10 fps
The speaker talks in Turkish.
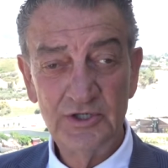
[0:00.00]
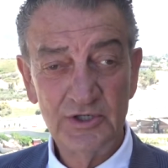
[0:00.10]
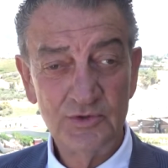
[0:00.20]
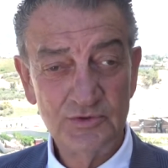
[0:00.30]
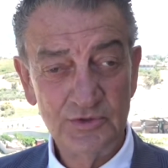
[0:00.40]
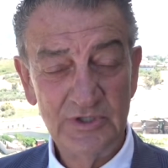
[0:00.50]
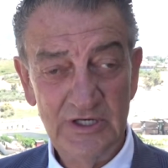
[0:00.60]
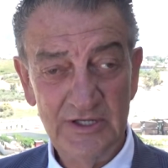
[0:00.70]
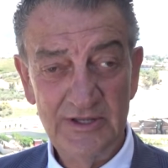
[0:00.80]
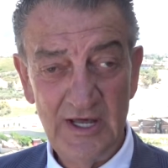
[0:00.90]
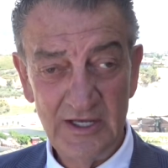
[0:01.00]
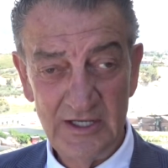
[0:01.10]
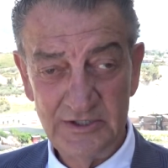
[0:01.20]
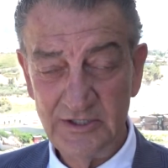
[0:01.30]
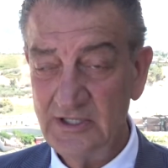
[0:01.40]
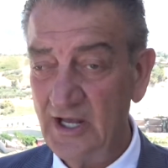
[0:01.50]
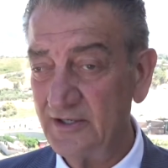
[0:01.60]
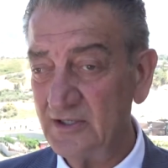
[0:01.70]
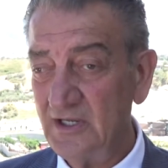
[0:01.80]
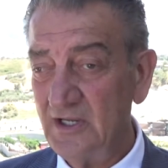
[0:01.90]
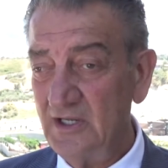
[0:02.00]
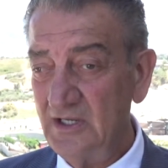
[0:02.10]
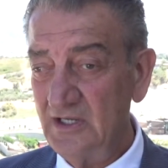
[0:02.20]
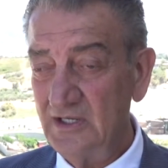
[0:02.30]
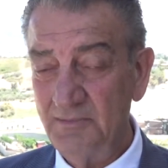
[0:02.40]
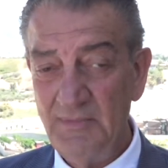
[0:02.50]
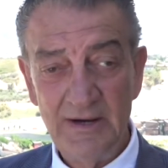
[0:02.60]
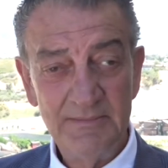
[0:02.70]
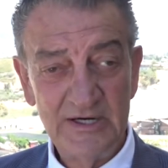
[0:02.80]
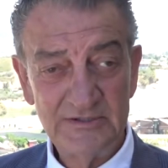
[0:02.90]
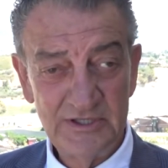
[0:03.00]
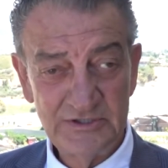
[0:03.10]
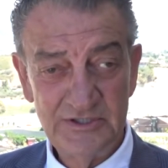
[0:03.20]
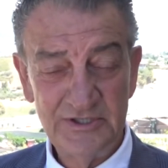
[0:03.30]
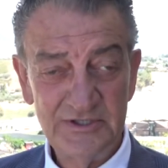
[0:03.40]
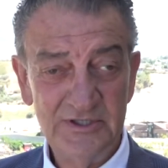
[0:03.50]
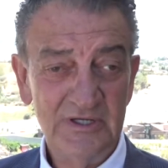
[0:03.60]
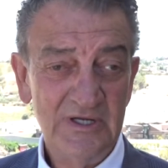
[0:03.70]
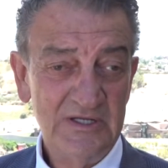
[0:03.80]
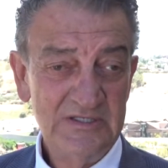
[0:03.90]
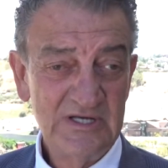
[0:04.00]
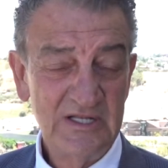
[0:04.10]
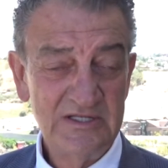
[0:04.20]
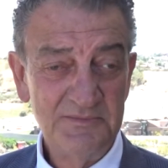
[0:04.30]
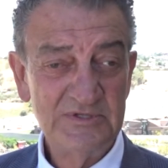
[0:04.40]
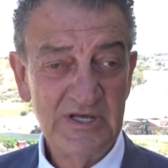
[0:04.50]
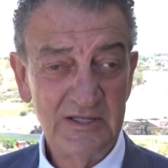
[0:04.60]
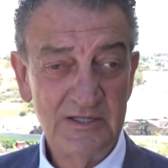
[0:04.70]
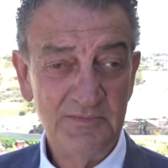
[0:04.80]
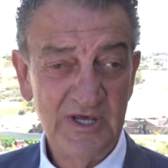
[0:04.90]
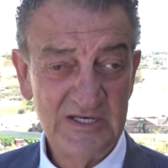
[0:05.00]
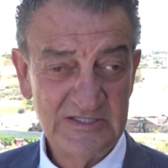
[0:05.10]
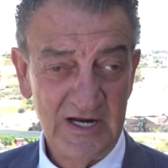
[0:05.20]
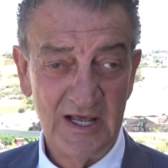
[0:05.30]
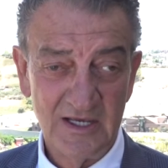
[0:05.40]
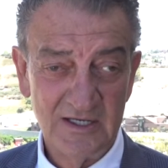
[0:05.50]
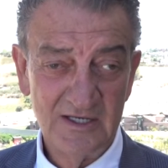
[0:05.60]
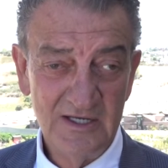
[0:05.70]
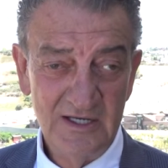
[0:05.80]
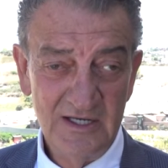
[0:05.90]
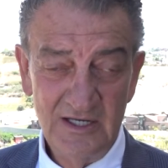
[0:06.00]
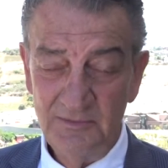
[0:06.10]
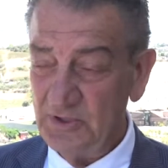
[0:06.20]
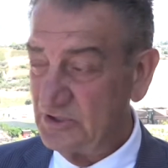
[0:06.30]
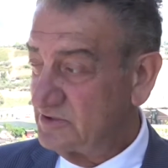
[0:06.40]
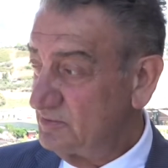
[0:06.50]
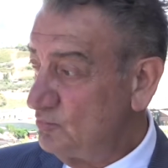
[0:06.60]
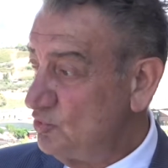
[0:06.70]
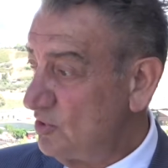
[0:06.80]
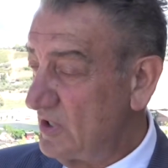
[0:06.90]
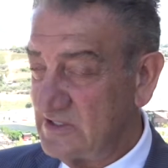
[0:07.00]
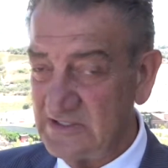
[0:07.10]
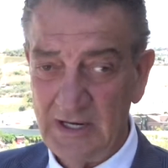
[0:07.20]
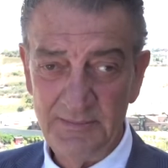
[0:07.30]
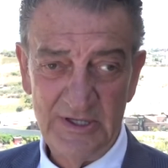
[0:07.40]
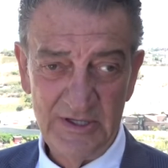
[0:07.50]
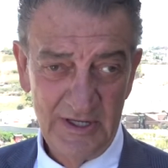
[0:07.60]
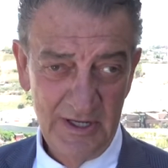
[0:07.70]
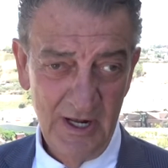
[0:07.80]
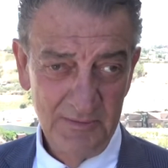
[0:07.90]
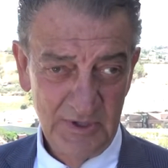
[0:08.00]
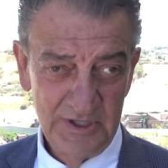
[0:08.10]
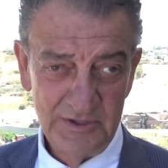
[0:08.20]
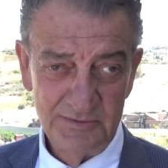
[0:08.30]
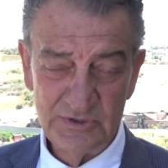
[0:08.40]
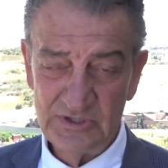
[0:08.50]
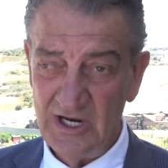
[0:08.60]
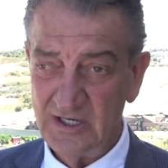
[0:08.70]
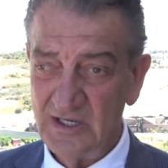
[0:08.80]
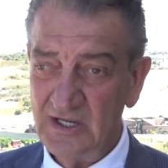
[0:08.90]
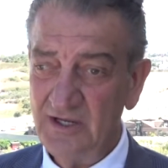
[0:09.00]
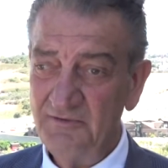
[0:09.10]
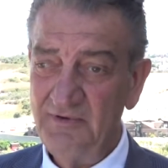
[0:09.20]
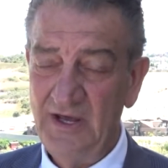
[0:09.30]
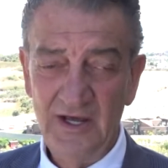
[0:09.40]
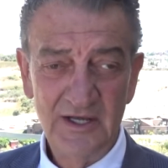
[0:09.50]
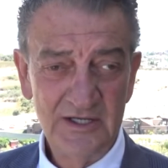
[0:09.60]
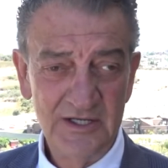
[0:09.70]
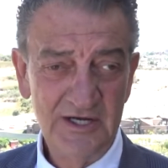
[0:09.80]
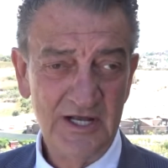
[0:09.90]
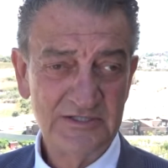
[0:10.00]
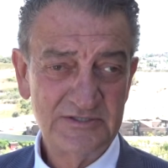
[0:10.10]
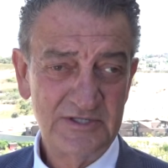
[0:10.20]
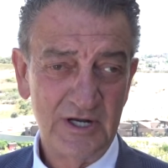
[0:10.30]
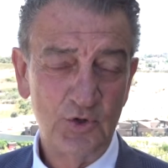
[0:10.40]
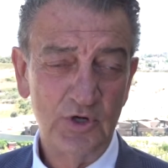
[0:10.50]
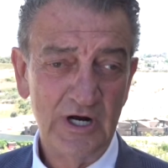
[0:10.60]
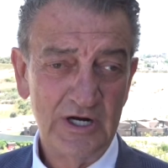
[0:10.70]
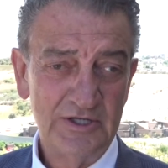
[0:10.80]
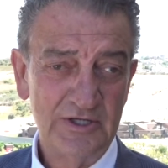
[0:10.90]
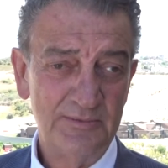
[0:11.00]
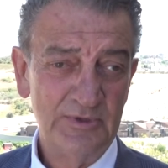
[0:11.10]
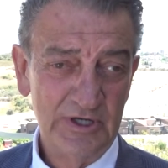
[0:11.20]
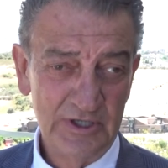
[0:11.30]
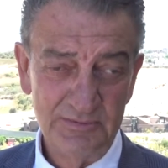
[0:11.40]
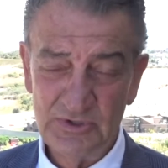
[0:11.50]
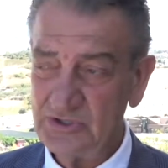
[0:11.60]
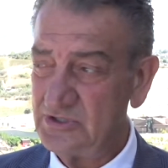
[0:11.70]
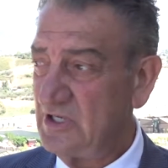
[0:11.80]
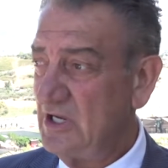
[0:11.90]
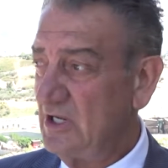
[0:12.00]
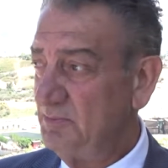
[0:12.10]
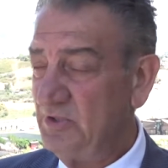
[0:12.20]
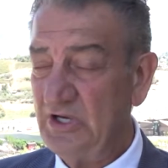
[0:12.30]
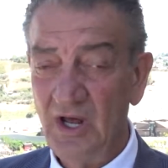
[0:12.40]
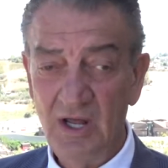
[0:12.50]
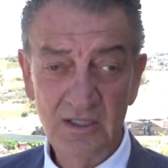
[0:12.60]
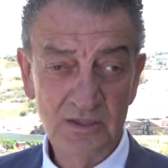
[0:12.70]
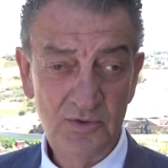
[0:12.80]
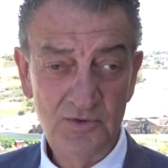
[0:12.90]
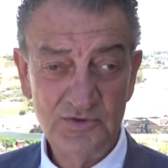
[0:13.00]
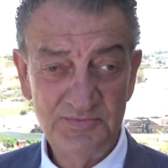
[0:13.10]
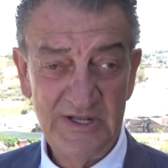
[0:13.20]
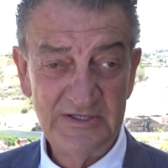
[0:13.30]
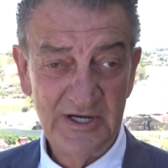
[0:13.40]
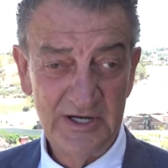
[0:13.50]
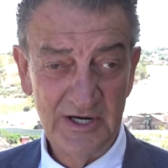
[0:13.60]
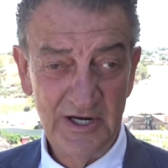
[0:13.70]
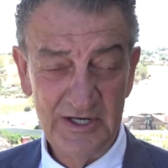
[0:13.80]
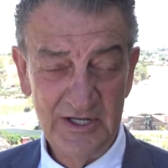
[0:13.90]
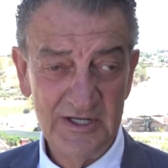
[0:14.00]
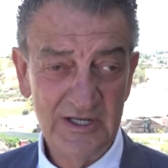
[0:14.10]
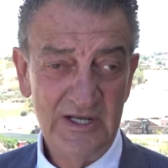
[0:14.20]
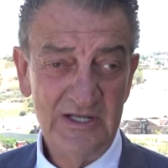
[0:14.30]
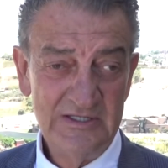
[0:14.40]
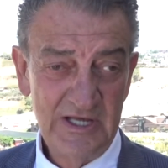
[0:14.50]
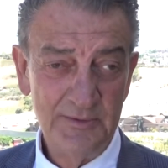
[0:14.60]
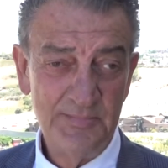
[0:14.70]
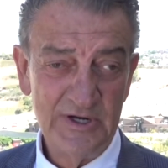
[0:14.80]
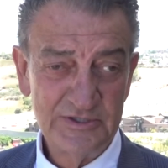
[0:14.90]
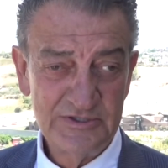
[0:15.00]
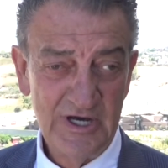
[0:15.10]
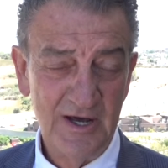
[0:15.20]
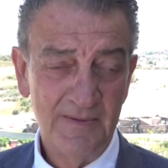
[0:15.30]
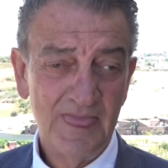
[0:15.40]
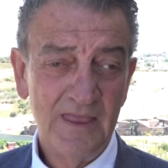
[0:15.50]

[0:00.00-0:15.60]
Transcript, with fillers: 40 küsür ilinden getirilen e, mermer taşları santim santim keserek bir büyük eser meydana gel getirmişler ve Guinness Rekorlar kitabına girmiş 1600 metrekarelik tek parça